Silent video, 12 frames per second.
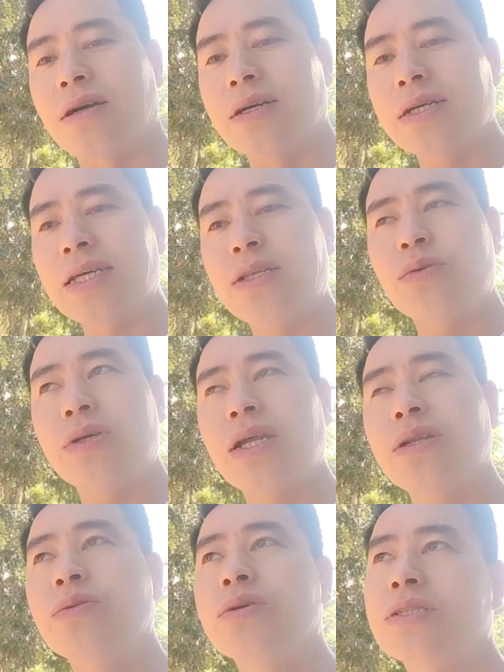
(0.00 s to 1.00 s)
cái lúa
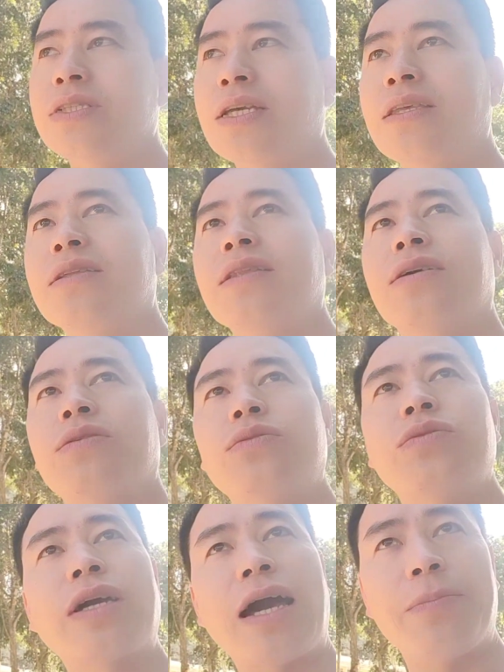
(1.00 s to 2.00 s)
nên nó có chạy nhóm được cũng
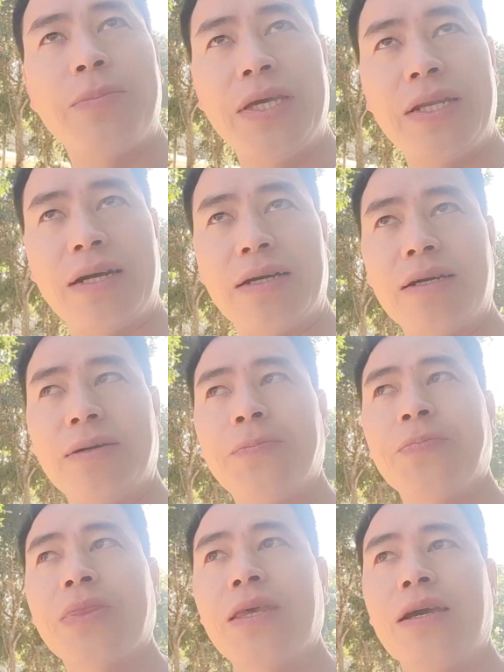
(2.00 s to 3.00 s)
lúc campi đó là
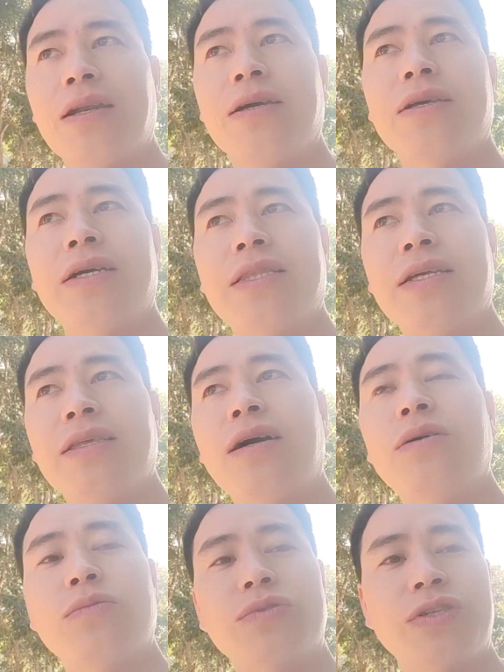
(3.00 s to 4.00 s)
là do thì nhóm
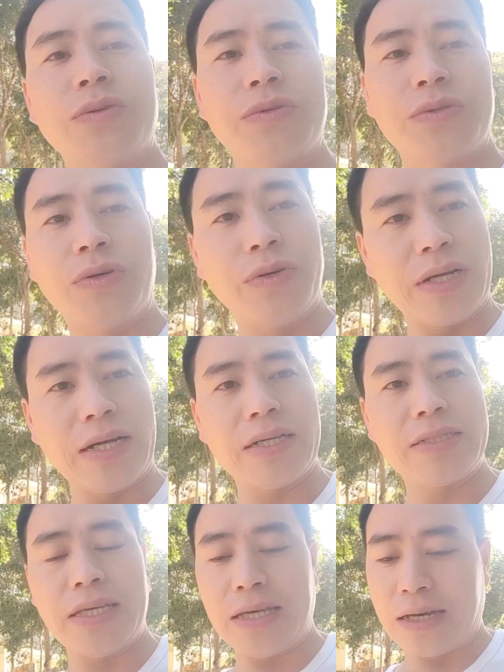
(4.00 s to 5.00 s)
học cũng trông nhiều thu là
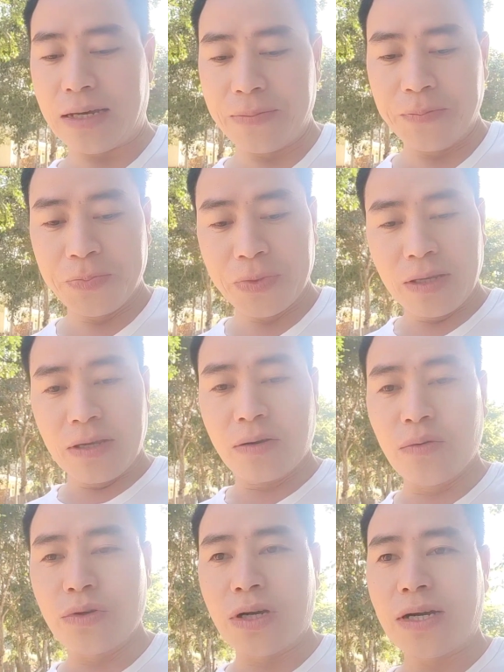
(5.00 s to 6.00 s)
chạy ờ,
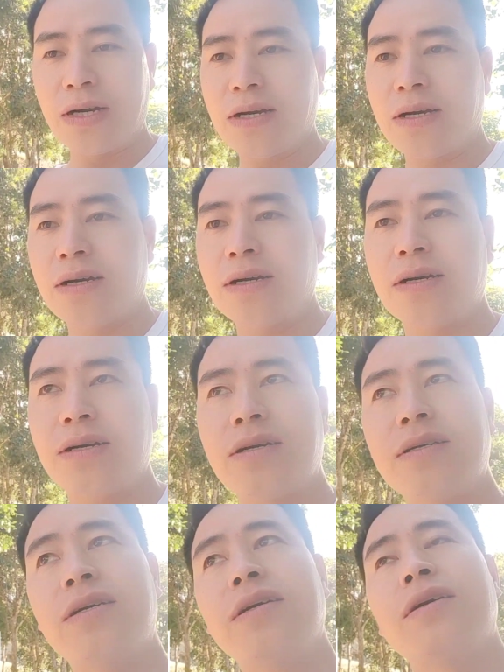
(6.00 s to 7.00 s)
cũng do
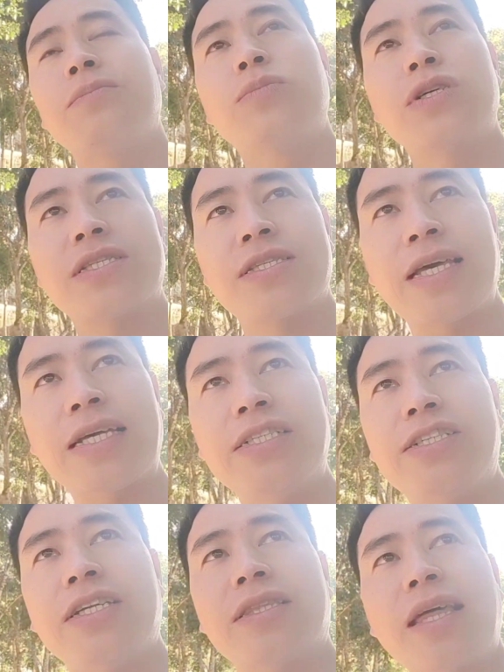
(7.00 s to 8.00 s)
ờ, mua xanh
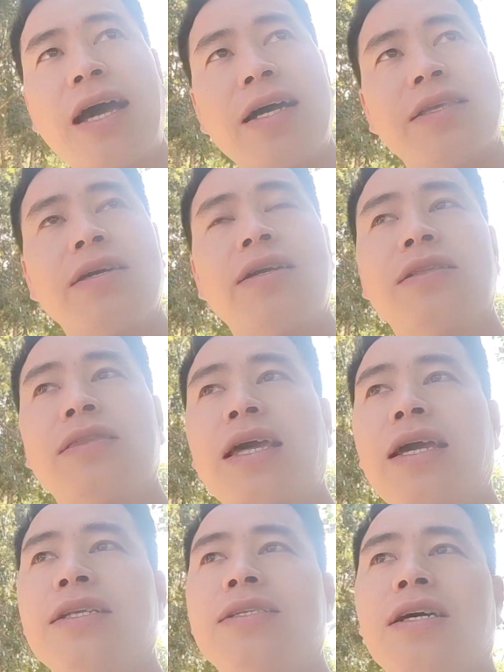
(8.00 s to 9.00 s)
chỉ ta cho lọt
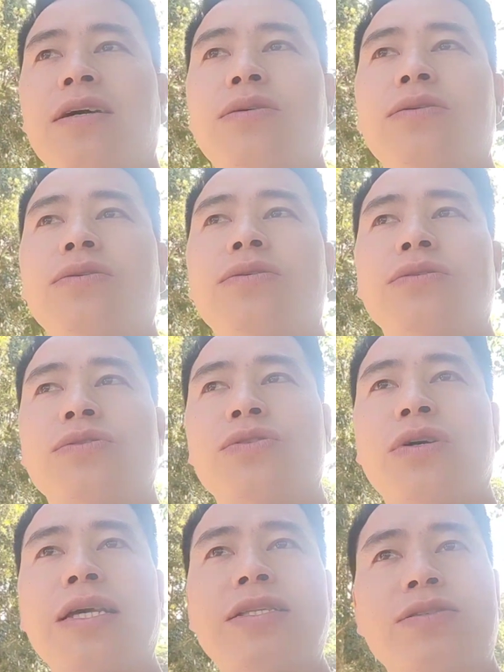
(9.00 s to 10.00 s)
té trâu
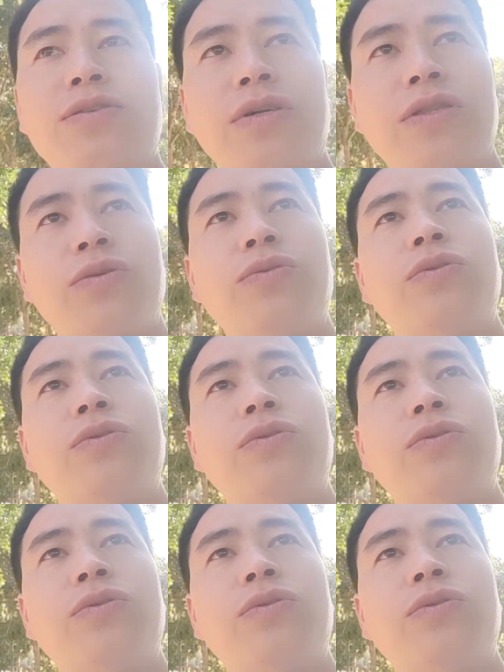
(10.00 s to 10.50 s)
số lên số tu